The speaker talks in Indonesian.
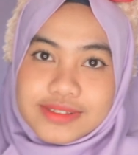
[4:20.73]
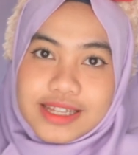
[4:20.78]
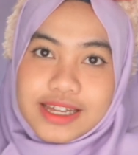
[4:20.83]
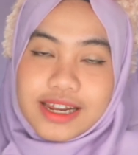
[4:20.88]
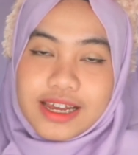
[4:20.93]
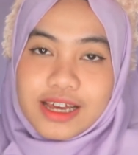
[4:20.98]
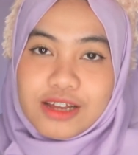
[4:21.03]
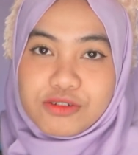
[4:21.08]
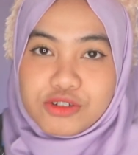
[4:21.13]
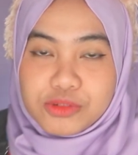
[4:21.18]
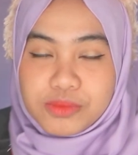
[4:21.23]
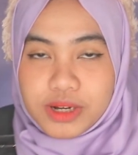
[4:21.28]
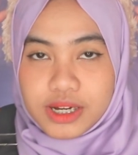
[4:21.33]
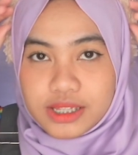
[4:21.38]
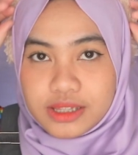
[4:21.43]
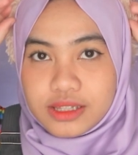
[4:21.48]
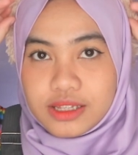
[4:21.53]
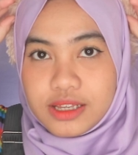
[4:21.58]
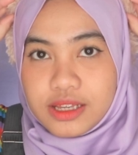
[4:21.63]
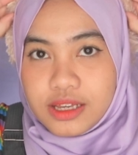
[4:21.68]
Tada, ya, lucu
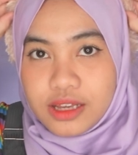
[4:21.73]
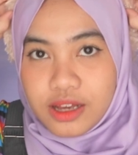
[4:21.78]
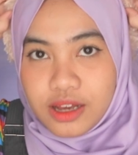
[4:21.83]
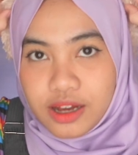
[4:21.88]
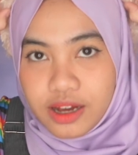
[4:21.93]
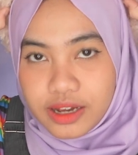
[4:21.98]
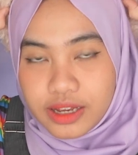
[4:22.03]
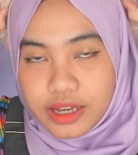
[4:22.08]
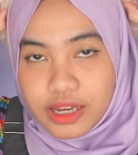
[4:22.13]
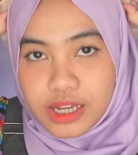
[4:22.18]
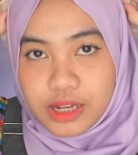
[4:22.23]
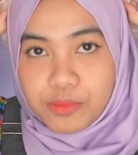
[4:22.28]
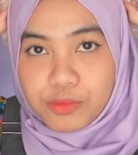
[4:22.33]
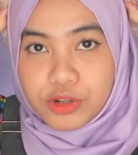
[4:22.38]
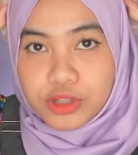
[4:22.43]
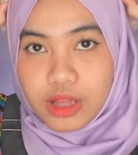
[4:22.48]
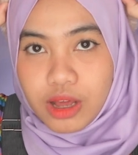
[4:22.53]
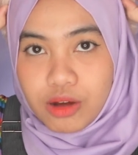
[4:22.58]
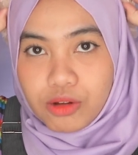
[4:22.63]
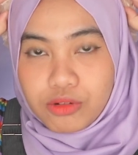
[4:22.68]
banget yang ini
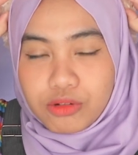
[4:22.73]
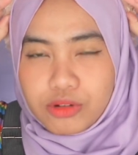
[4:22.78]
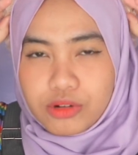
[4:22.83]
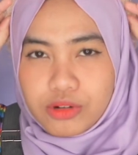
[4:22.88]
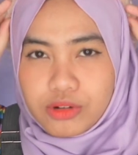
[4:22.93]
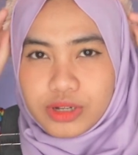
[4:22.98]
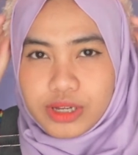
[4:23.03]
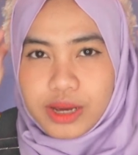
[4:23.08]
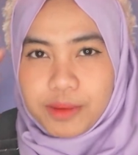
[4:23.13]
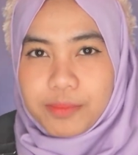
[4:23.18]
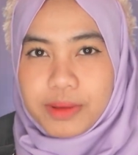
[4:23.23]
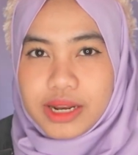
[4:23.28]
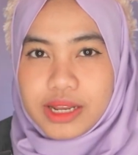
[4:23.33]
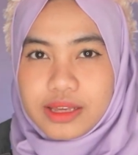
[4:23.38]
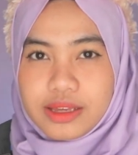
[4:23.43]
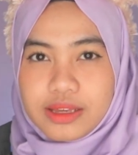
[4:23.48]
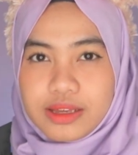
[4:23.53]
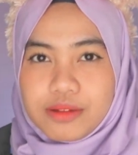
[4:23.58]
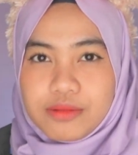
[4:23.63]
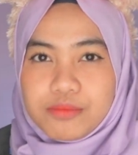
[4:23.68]
menurut aku yang
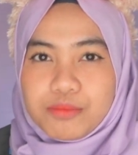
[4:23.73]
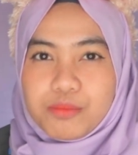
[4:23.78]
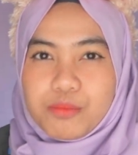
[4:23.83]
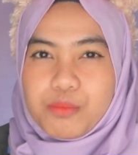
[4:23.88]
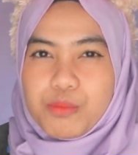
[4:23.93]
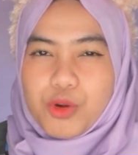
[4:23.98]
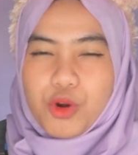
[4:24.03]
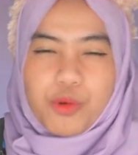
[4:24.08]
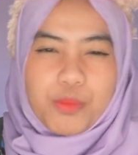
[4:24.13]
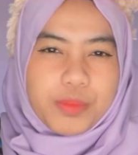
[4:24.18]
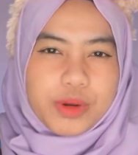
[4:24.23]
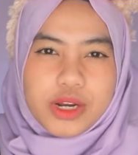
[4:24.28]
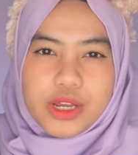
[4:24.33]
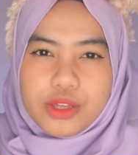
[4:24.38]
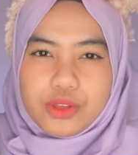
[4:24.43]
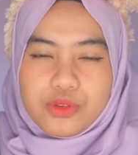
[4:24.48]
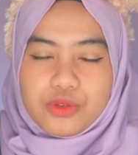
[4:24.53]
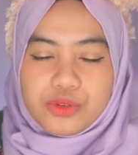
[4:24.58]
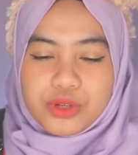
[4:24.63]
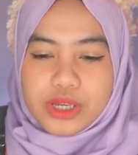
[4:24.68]
paling proper
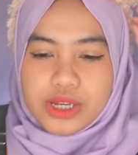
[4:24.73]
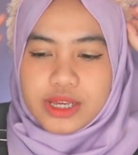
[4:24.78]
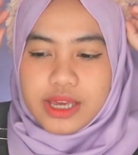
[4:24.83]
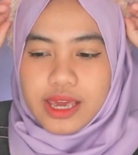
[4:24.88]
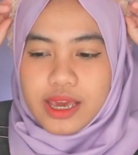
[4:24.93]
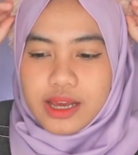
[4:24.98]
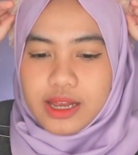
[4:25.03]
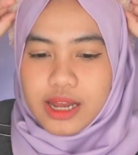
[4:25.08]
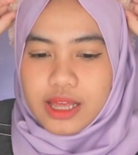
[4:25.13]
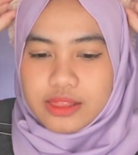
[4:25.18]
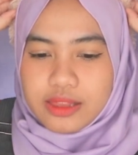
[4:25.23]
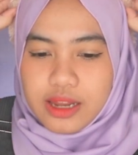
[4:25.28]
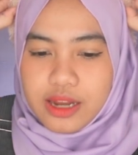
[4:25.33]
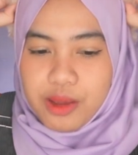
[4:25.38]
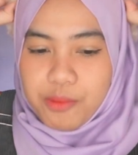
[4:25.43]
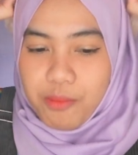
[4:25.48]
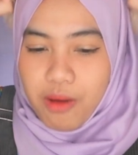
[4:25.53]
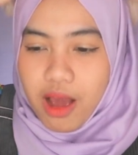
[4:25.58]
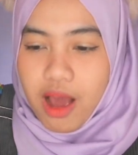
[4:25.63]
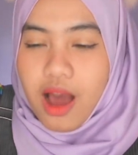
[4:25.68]
gitu jadi kayak
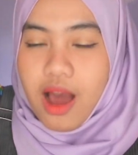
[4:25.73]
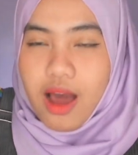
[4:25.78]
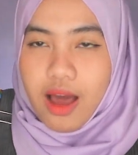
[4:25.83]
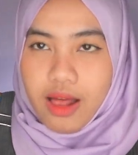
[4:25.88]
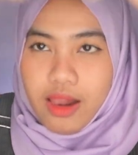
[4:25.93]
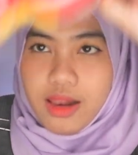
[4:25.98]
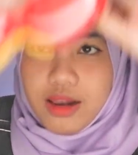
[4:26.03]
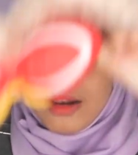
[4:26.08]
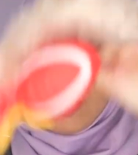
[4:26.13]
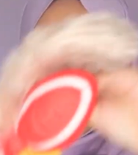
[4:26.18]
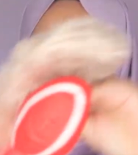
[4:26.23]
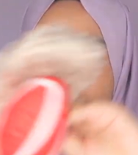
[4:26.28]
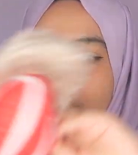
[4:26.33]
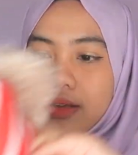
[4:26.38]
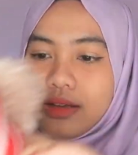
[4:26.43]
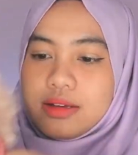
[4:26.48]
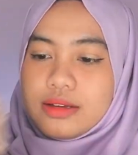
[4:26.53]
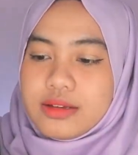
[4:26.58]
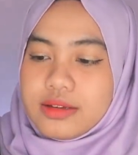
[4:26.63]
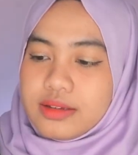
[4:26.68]
kelihatannya mahal
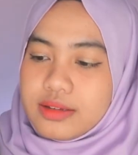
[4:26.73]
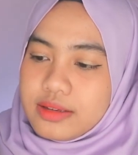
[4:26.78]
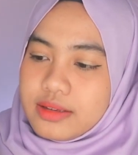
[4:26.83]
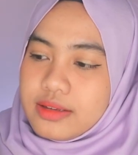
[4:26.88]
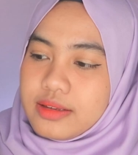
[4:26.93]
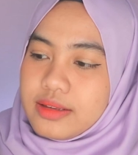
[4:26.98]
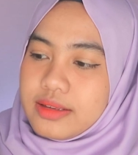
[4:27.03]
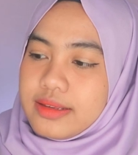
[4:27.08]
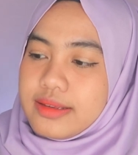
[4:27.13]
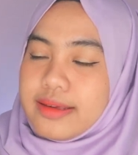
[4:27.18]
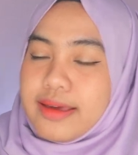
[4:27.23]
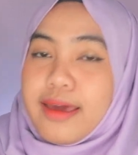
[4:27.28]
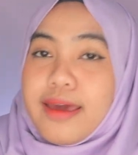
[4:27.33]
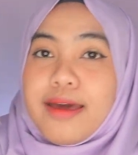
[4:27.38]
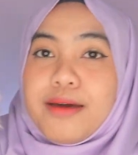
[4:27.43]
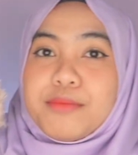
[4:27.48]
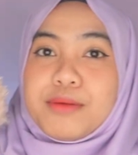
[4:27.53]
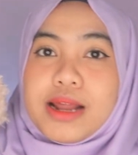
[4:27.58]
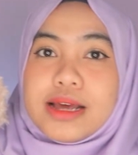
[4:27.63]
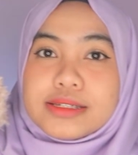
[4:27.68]

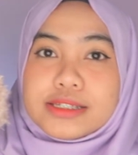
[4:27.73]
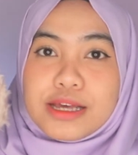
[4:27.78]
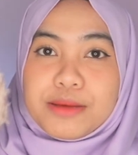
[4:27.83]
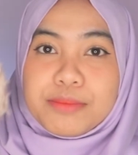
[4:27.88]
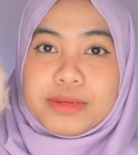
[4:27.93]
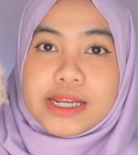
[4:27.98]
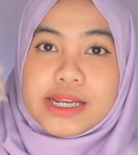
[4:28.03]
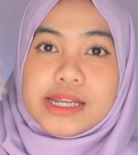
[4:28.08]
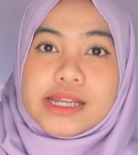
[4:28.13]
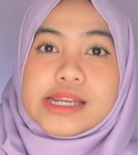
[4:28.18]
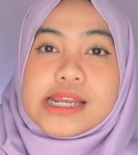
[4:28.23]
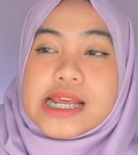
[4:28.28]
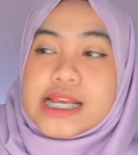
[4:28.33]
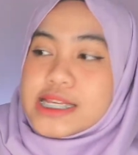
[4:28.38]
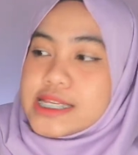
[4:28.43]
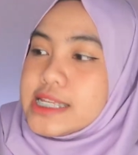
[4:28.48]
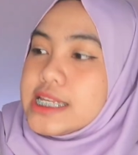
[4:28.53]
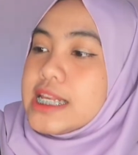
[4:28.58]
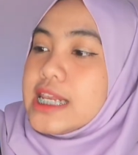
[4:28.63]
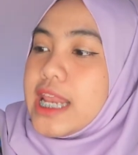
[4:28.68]
kayak berasa beli di
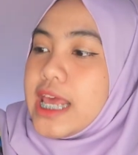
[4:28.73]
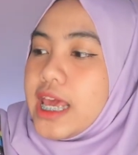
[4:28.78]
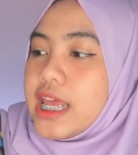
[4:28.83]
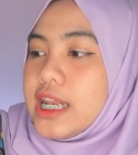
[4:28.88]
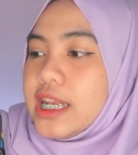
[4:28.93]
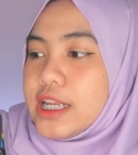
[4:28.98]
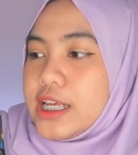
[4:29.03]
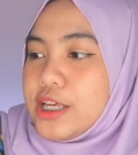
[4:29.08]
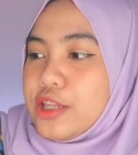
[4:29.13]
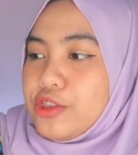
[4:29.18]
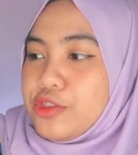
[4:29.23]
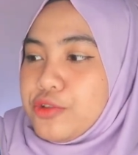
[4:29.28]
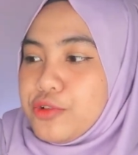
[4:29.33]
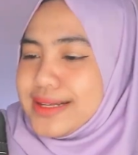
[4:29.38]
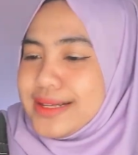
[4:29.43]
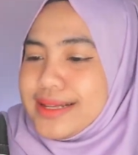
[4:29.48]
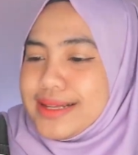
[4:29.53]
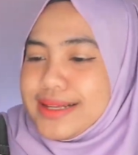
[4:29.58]
Disneyland gitu